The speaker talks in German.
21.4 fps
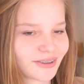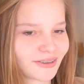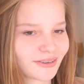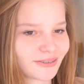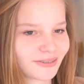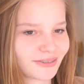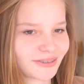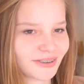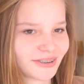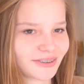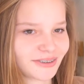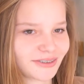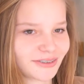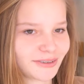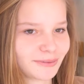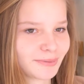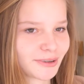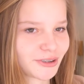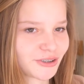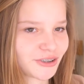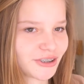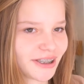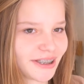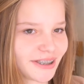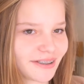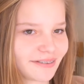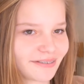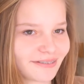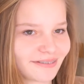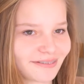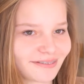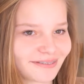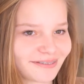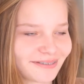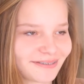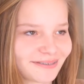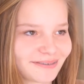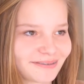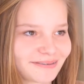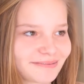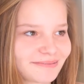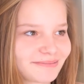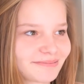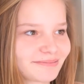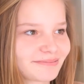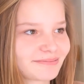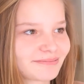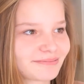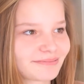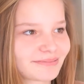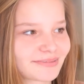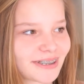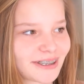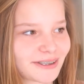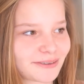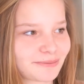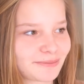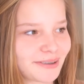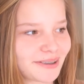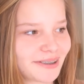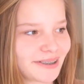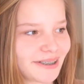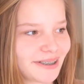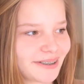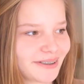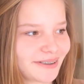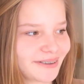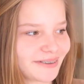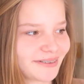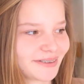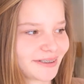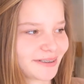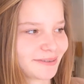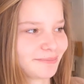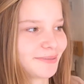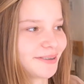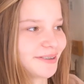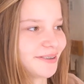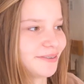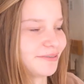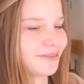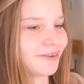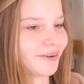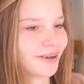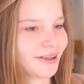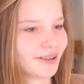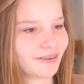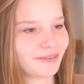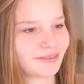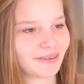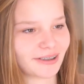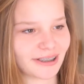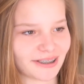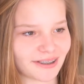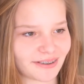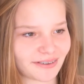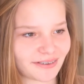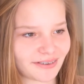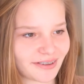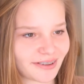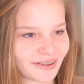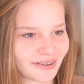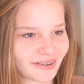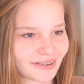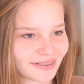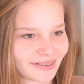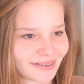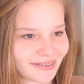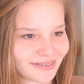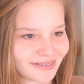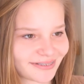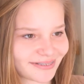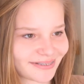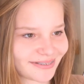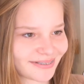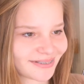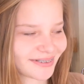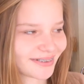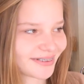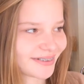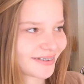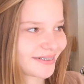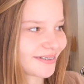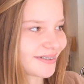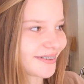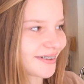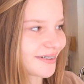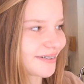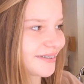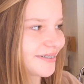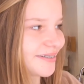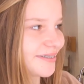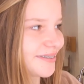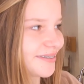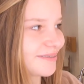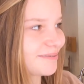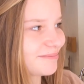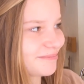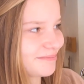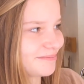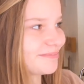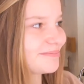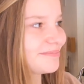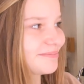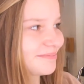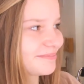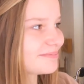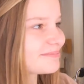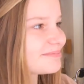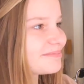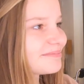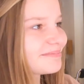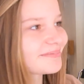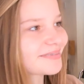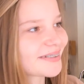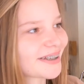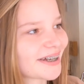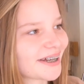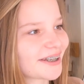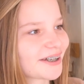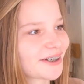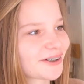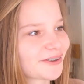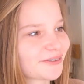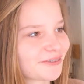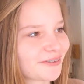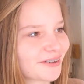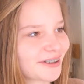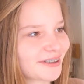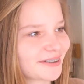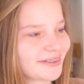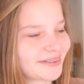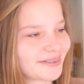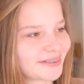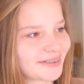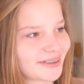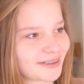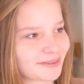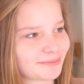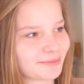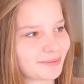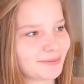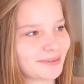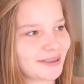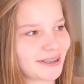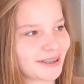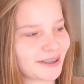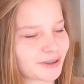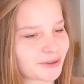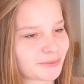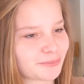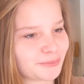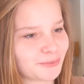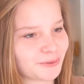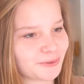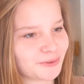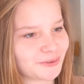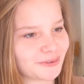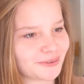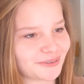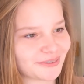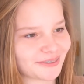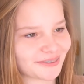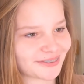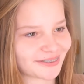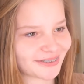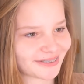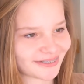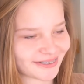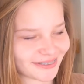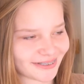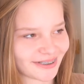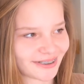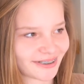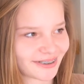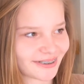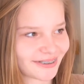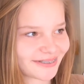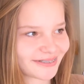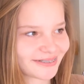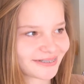Und es ist immer schön, dass man, ja, dass man die Freude von einer sieht, dass einer gefällt, dass man mit einer spielen und ja.